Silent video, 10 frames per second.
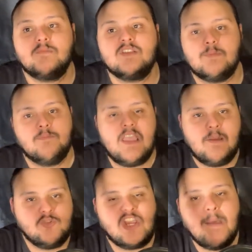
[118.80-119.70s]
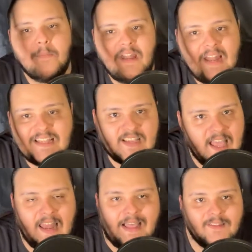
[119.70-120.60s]
يعني مش حابب ان انا
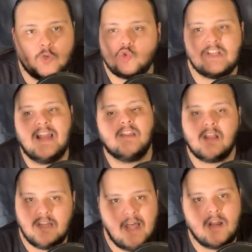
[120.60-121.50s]
ازعل حد خصوصا احنا داخلين على